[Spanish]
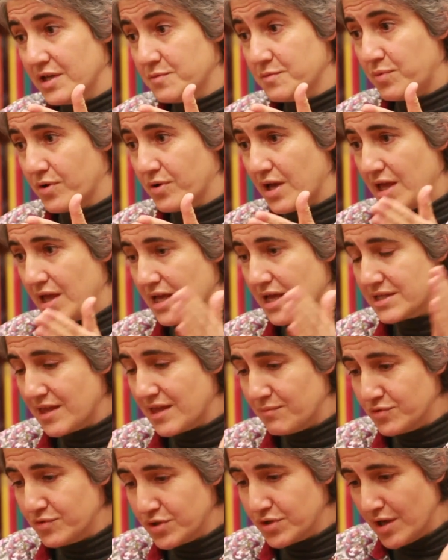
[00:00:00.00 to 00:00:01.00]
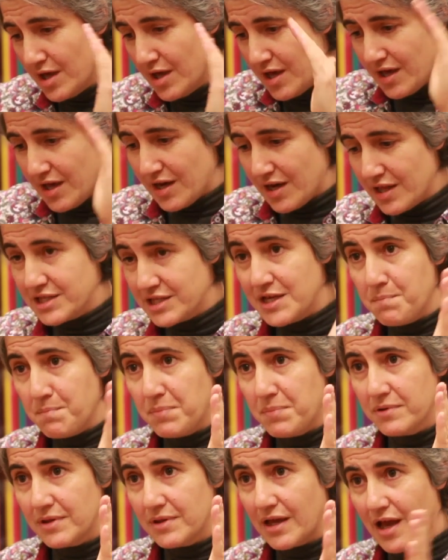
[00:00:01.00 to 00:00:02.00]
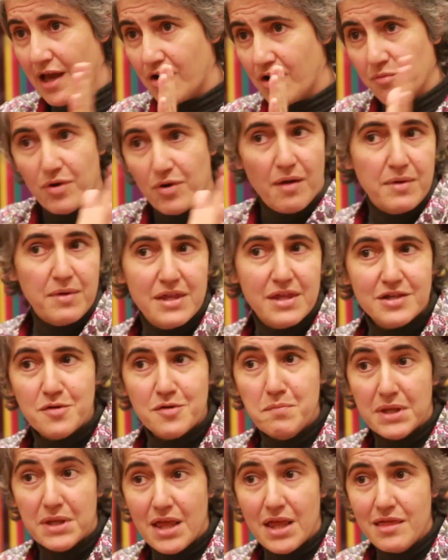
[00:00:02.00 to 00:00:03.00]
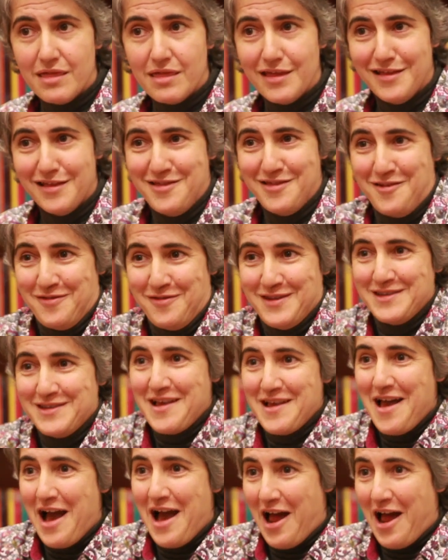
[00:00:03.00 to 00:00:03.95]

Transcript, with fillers: es porque ya estamos en el chip de que como la vida es competencia, entonces